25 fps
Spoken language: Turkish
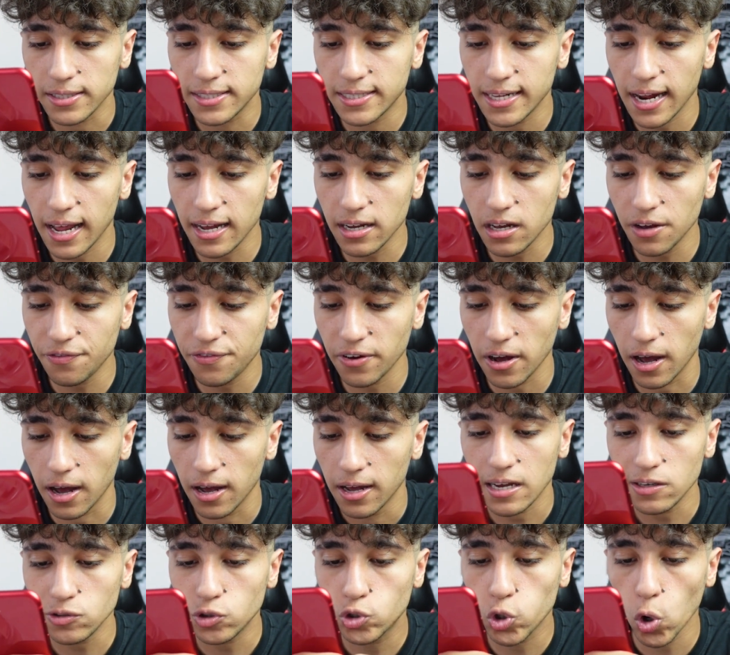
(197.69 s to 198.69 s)
Siren kafa.
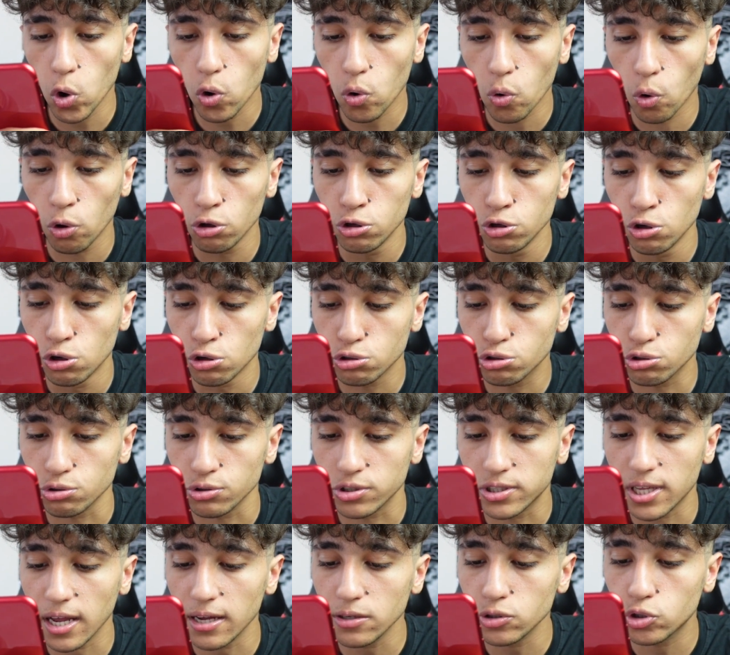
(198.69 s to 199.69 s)
Sen çok oluyorsun.
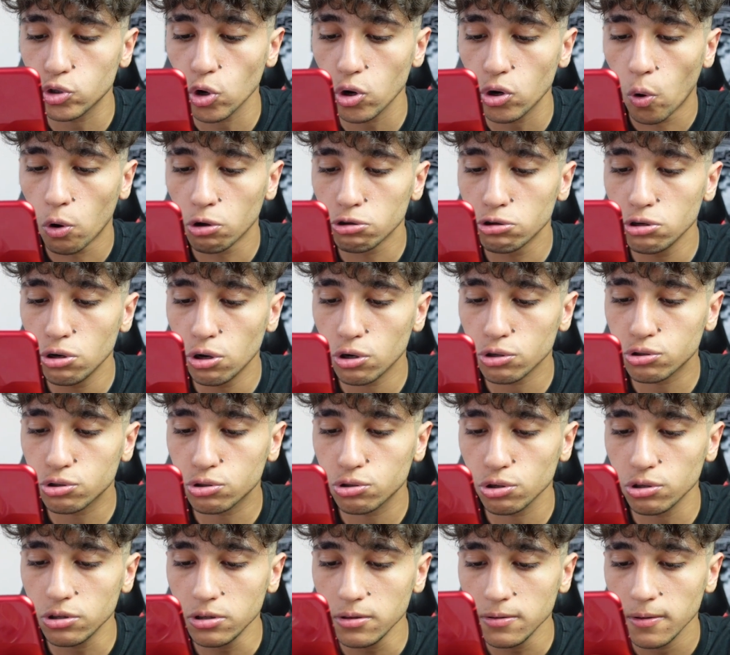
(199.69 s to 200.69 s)
Sen çok
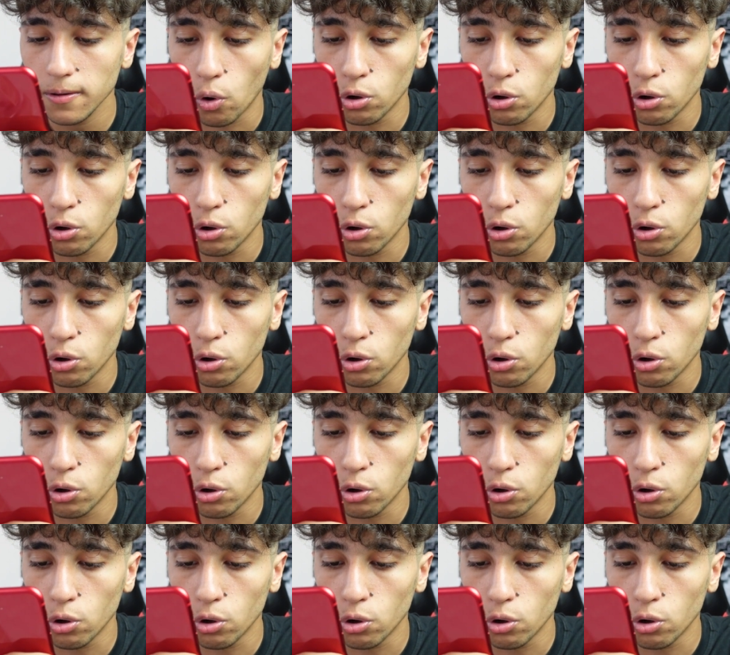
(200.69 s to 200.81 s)
oluyorsun.